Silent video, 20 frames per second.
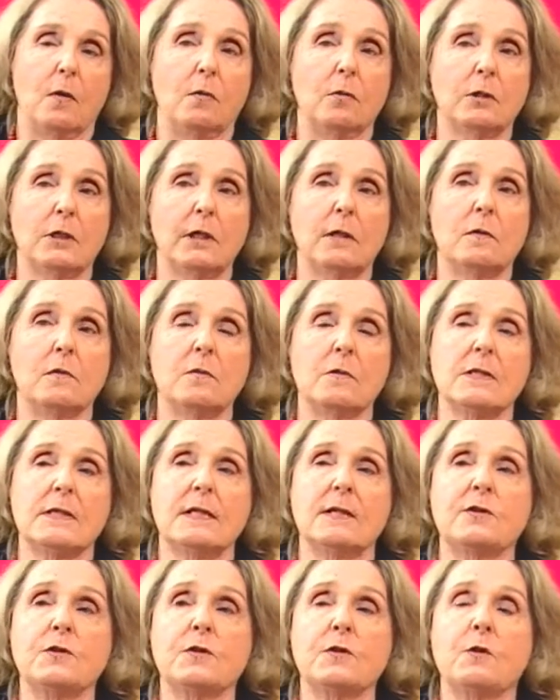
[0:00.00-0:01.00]
Outra coisa
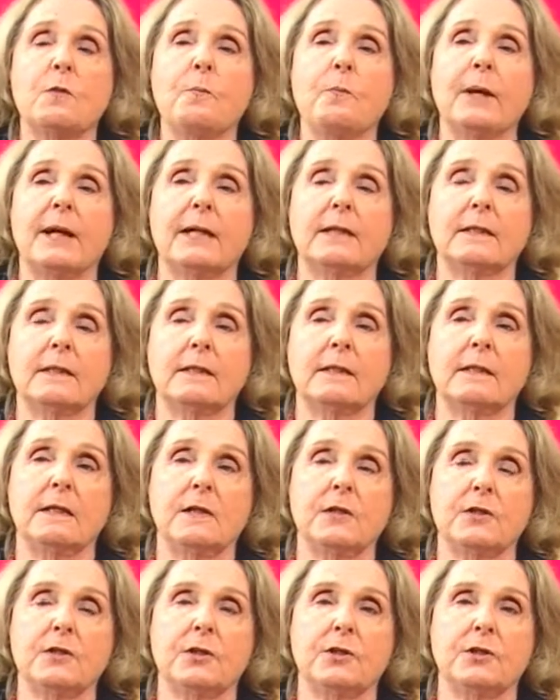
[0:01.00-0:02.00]
é a descoberta
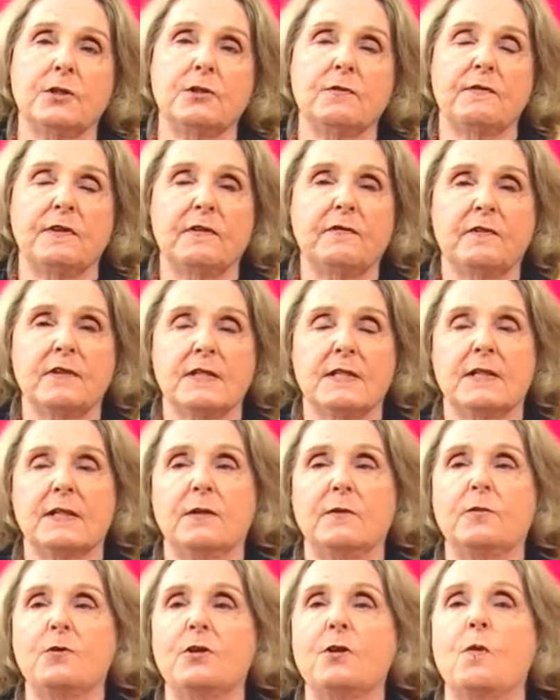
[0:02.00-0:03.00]
triste que a gente vai
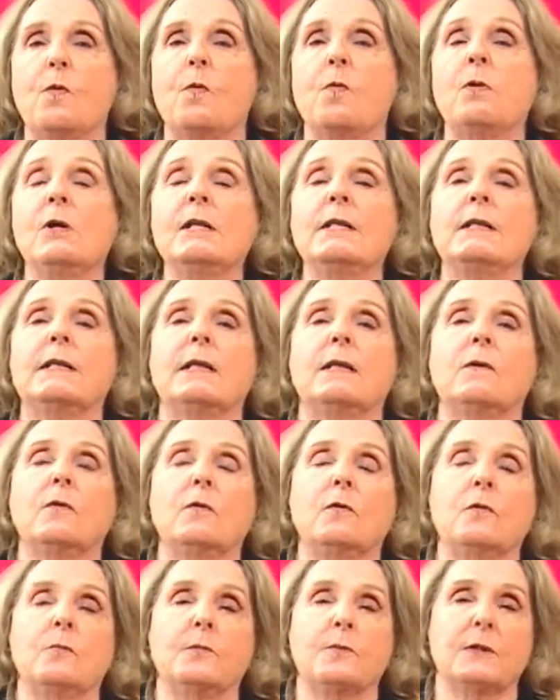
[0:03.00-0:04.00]
fazendo de quanta
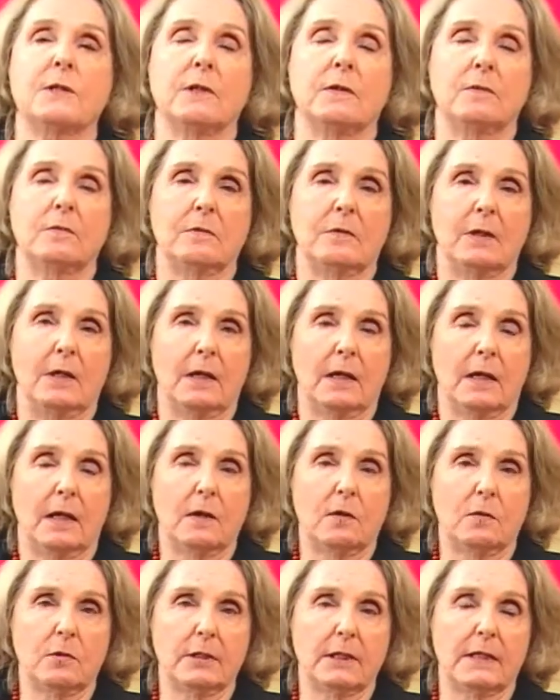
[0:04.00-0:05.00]
corrupção é.
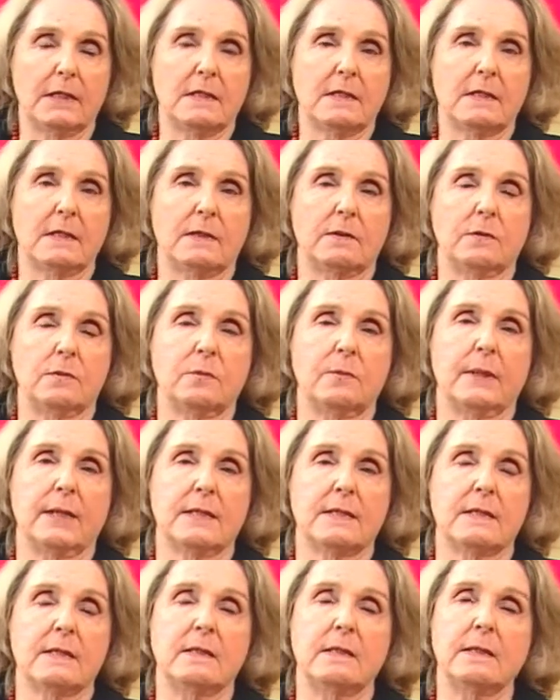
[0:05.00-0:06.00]
acontecendo no
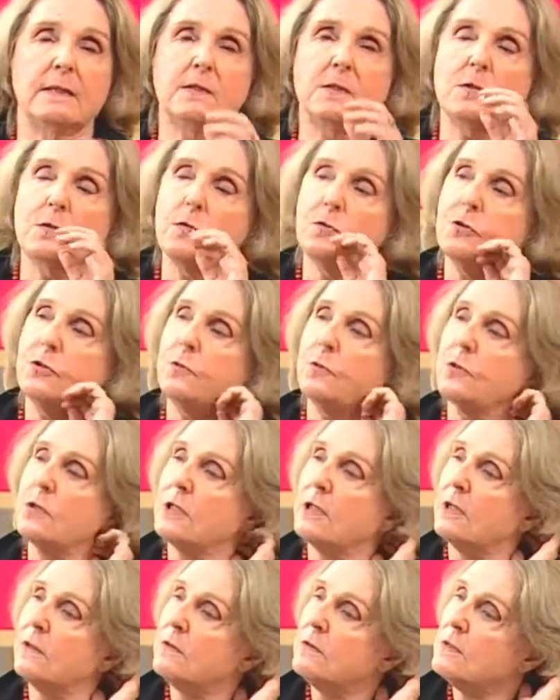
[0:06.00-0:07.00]
Brasil nesses
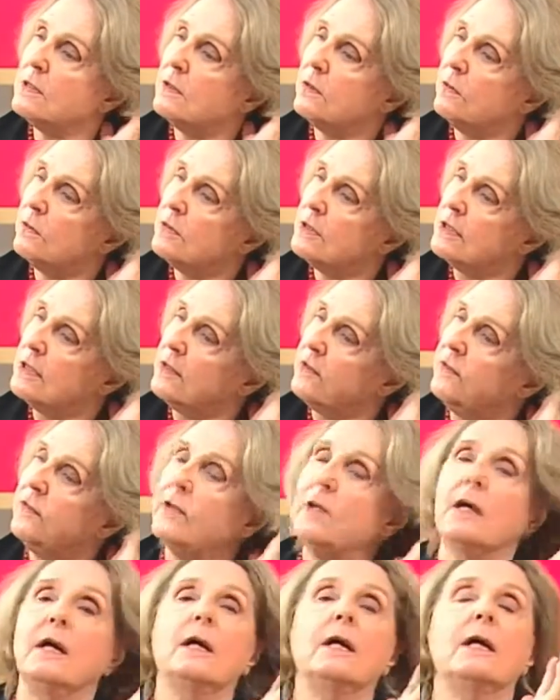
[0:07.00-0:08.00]
últimos anos,
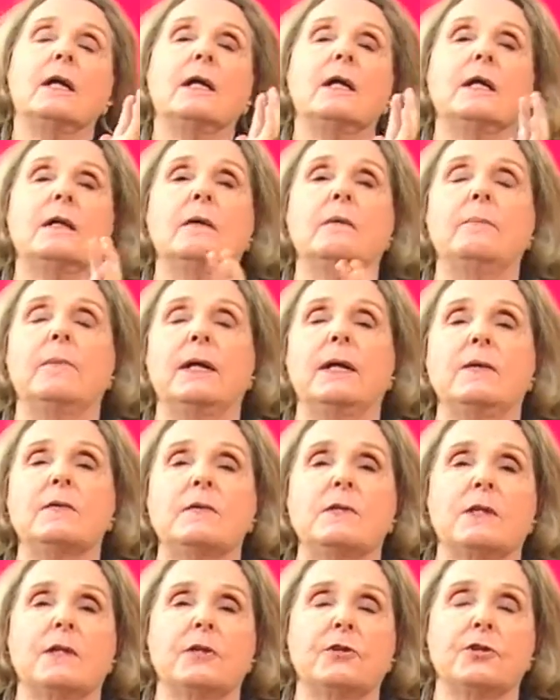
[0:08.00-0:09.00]
inclusive em meios
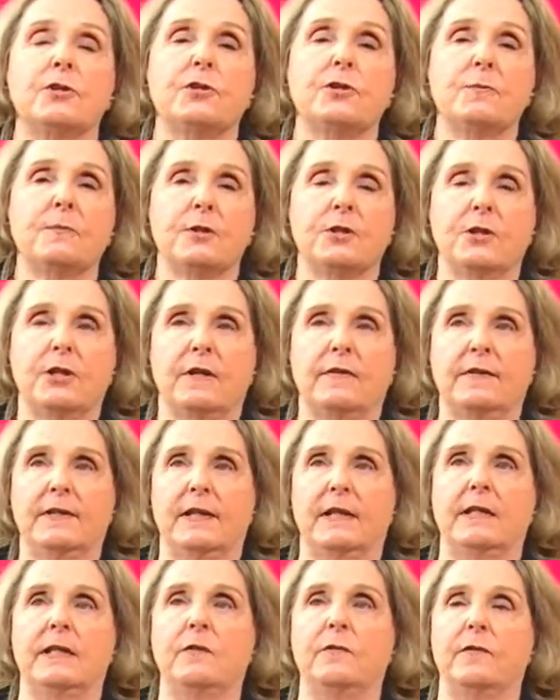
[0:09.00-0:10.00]
em que a gente imaginava
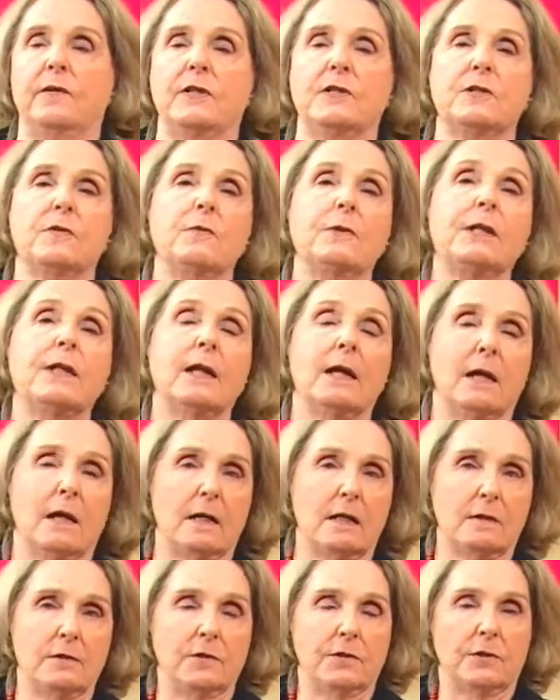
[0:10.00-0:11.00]
que ali houvesse um
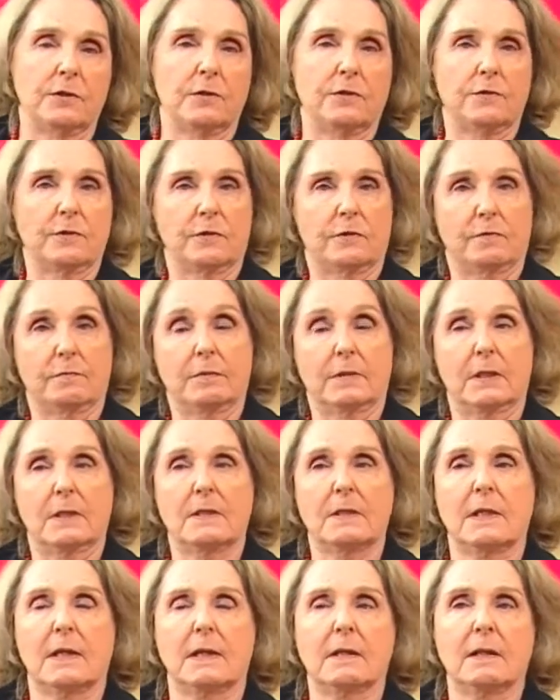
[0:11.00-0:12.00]
ideal de, de
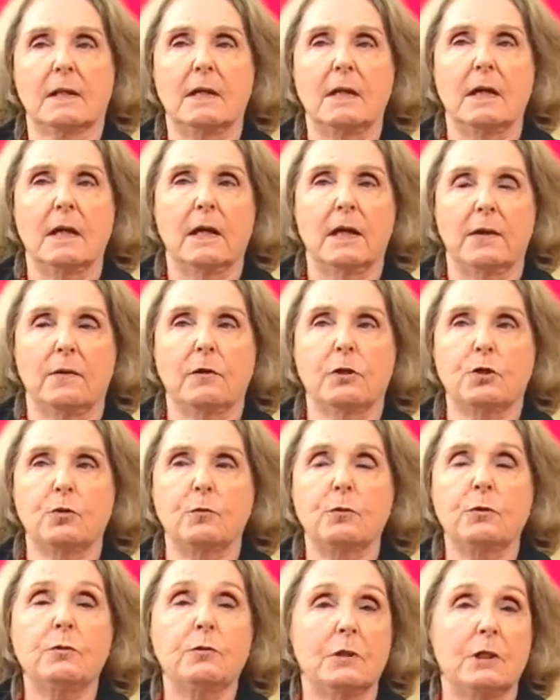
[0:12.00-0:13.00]
etc. Uhum. Eu acho
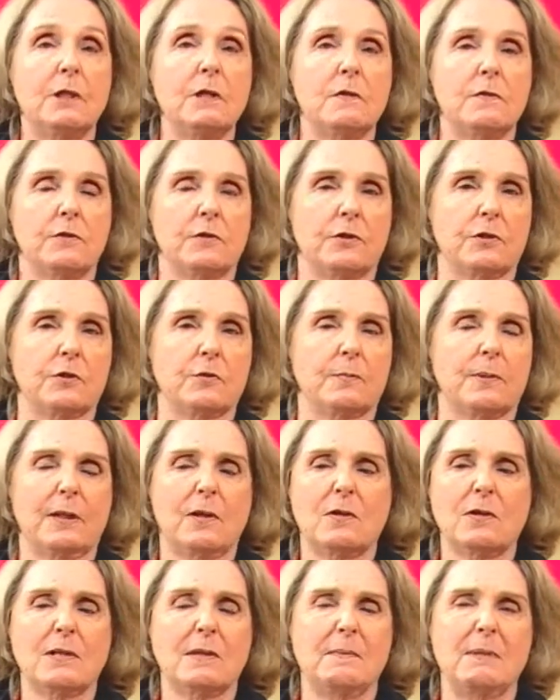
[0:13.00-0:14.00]
muito triste isso. Para
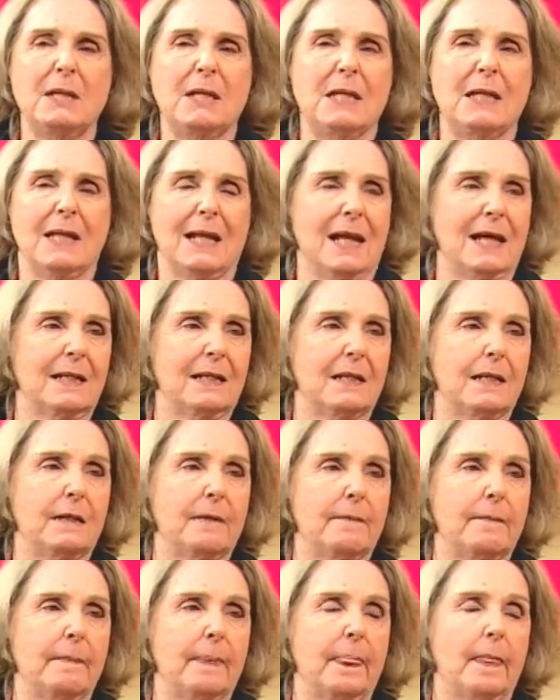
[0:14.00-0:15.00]
nossa o menos pior né?
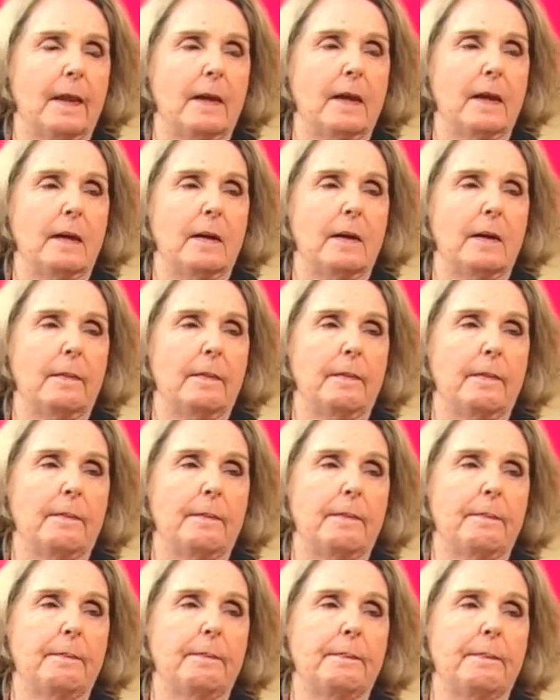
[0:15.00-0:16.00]
disso tudo é que as coisas
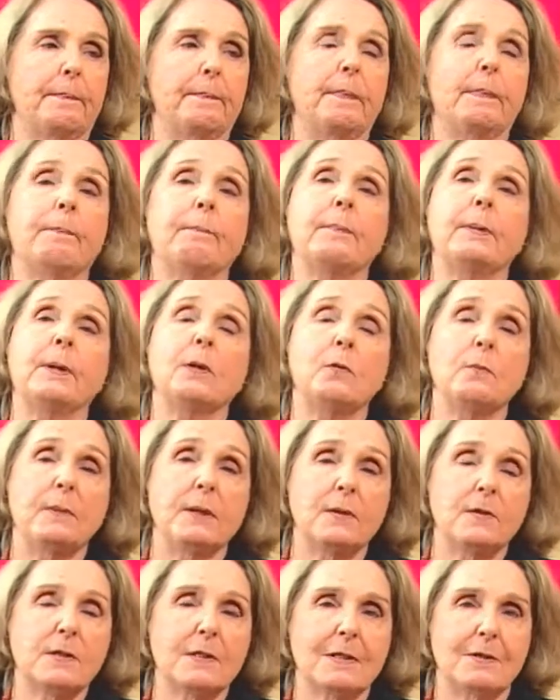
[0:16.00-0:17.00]
estão aparecendo. Pelo né?
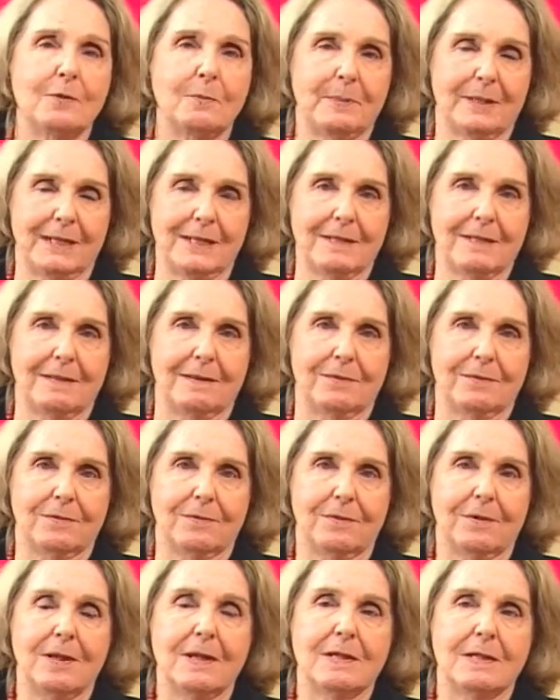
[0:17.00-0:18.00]
menos estão aparecendo
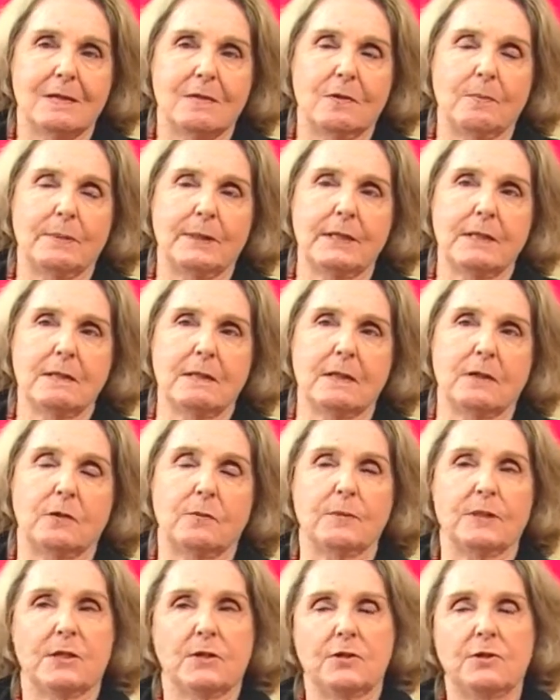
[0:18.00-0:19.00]
estão aparecendo,
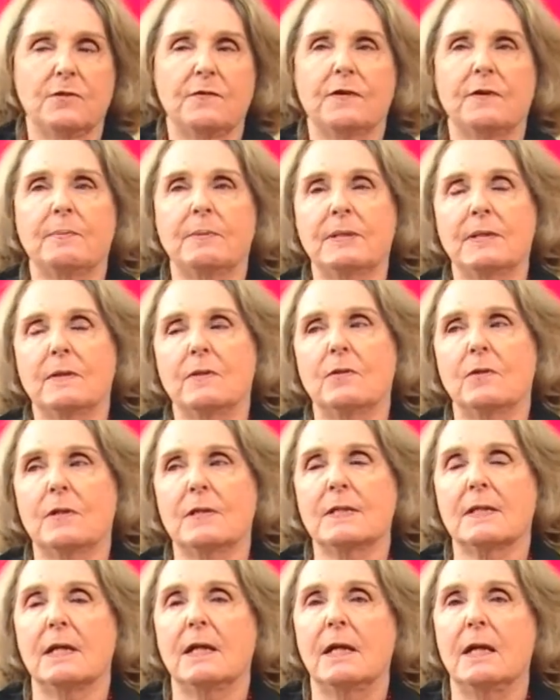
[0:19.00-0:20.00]
mas a gente fica pensando,
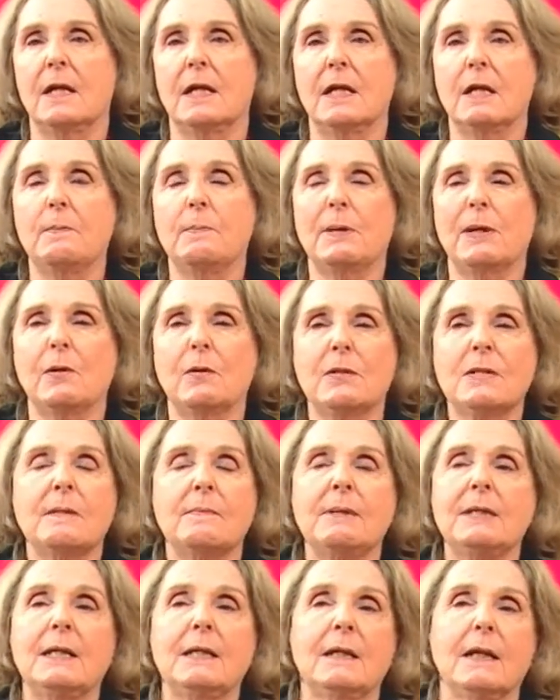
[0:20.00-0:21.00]
nossa, e para nossa
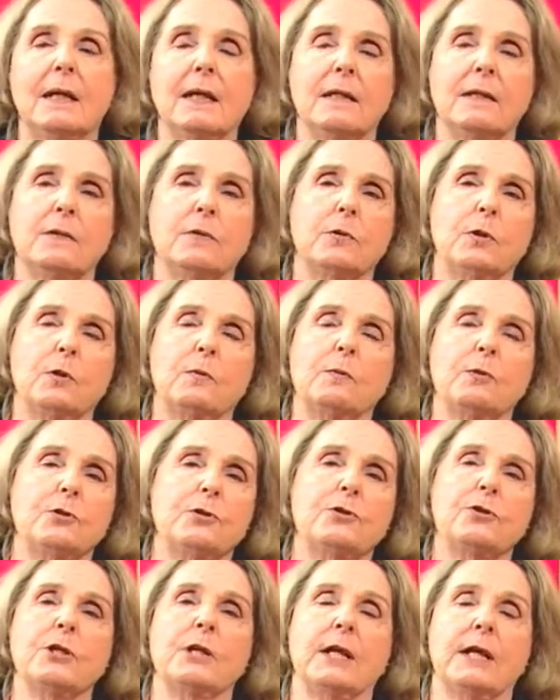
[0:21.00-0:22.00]
meninada, eu tenho um
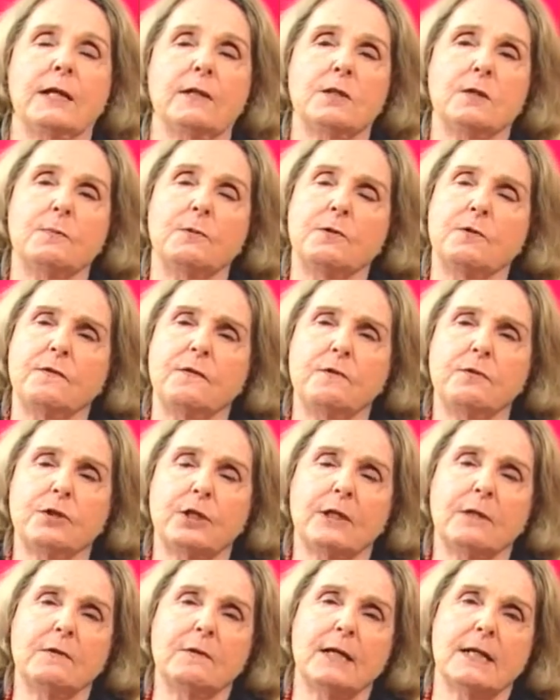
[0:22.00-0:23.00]
monte de é. netos, é. meus filhos já
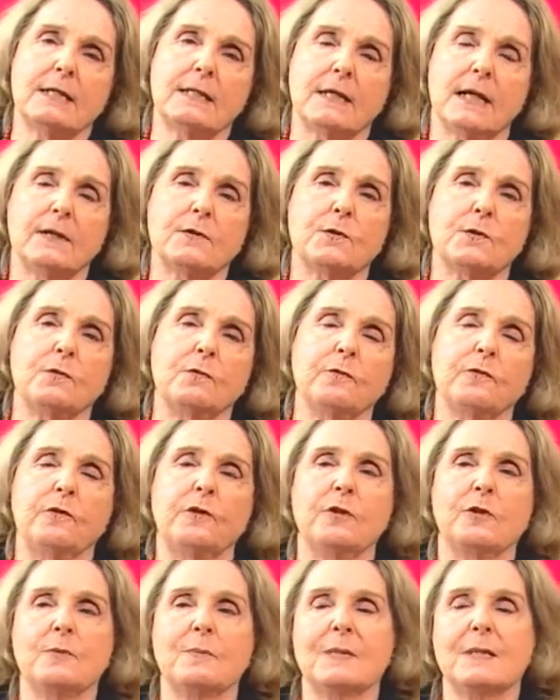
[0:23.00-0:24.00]
estão casados com
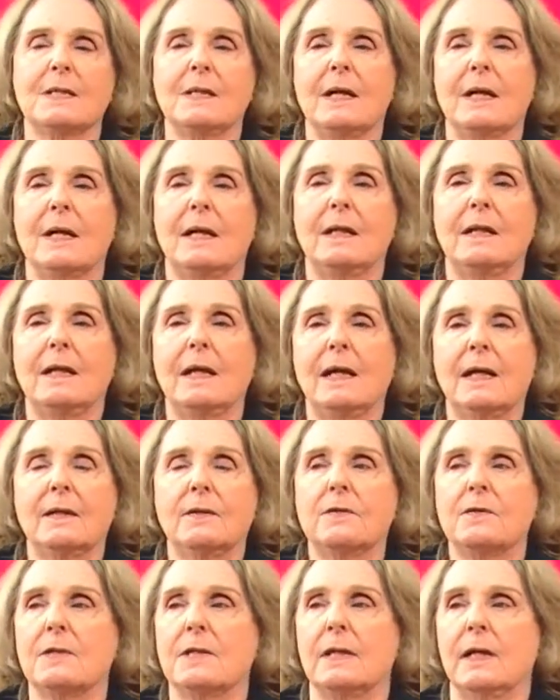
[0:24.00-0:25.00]
filhos, mas
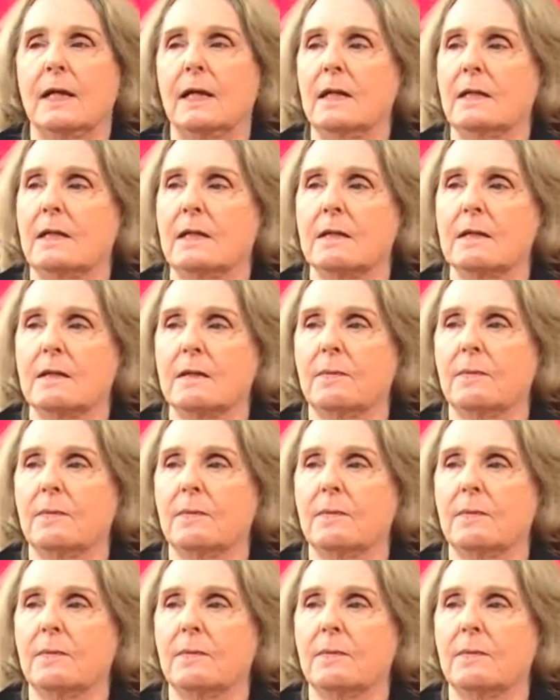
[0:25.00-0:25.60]
netos e netas,